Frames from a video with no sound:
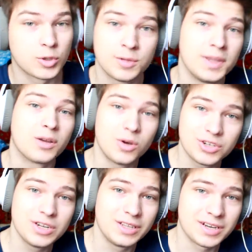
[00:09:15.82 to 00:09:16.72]
Может, ты мне такое
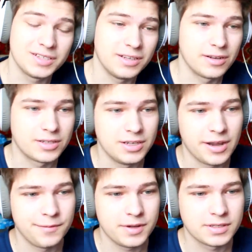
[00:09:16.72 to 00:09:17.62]
же интро сделаешь с
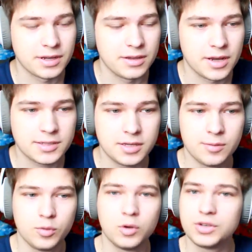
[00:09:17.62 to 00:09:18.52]
ником Фикса? Я, кстати,
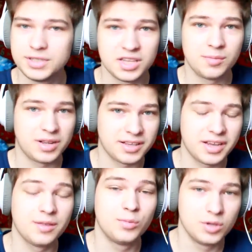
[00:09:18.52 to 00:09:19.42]
буду очень сильно
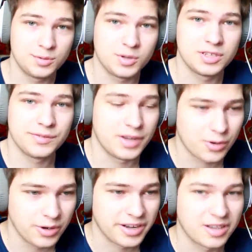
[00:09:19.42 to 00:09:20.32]
благодарен, буду использовать в своих
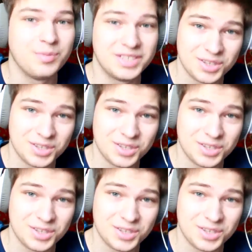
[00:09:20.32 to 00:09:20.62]
роликах без